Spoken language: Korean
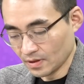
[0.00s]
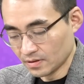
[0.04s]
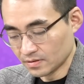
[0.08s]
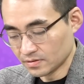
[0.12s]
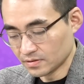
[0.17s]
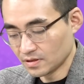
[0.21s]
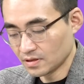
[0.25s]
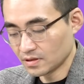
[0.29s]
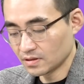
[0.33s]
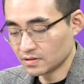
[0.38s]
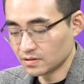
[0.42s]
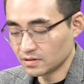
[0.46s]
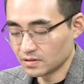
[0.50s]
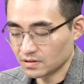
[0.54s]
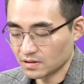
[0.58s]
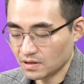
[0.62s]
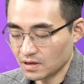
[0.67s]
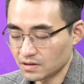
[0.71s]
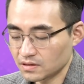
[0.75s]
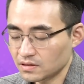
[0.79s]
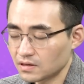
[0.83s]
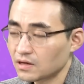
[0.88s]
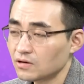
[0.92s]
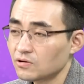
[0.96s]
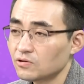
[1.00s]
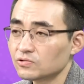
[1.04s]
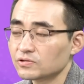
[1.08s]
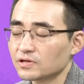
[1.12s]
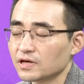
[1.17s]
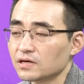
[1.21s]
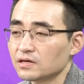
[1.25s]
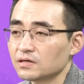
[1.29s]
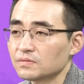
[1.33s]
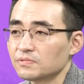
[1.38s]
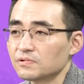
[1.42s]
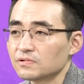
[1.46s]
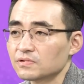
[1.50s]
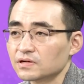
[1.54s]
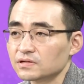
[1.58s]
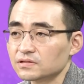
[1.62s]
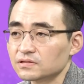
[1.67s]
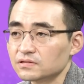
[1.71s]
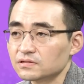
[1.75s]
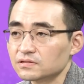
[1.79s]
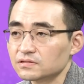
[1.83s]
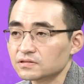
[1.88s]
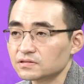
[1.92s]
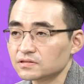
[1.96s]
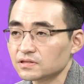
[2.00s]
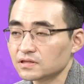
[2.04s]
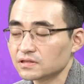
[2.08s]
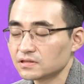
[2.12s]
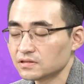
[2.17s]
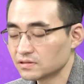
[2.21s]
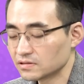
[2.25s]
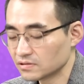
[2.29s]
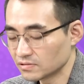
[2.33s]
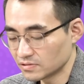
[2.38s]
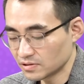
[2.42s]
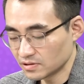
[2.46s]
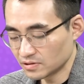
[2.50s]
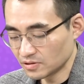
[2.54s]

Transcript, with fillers: 네, 이 카카오 네이버 같은 이제 인터넷